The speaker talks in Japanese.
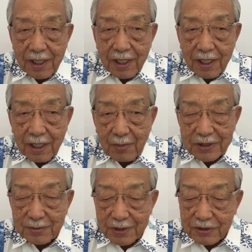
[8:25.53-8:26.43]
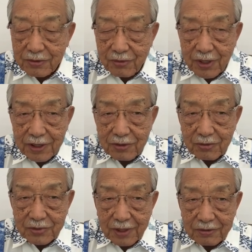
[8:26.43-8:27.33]
えー、ますますこれがひど
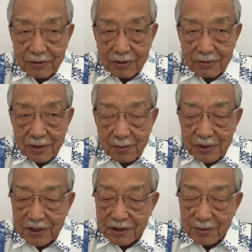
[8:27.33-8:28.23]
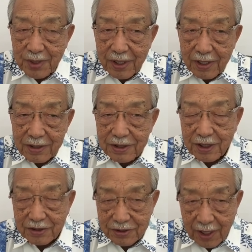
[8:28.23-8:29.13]
くなるっていうんで、見せしめに
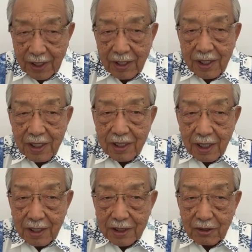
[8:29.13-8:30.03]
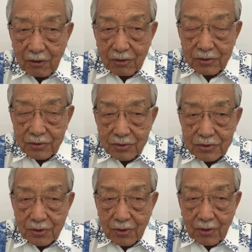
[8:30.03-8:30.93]
ですね、やはりこういう
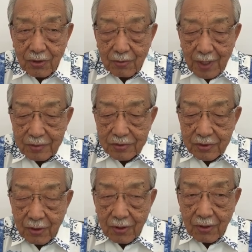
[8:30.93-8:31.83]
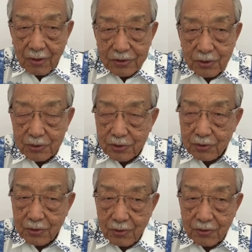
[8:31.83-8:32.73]
そのバブルの象徴
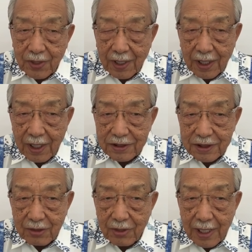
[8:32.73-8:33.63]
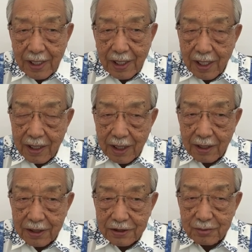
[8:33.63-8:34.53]
のような会社は、や
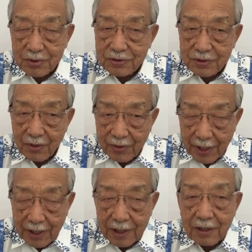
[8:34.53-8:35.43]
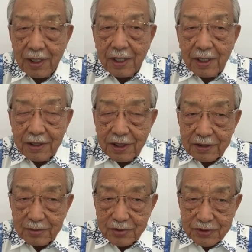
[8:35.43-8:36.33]
はり潰すんではないかと。で、
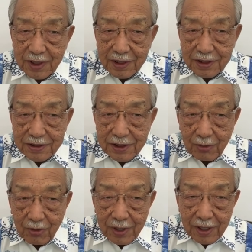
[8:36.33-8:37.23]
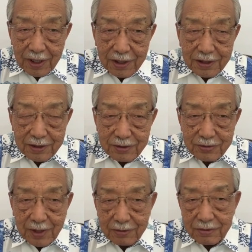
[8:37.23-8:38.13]
潰したらですね、お金払って住
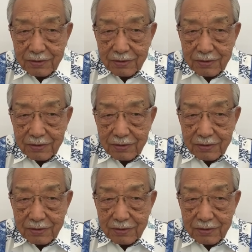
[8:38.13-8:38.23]
宅、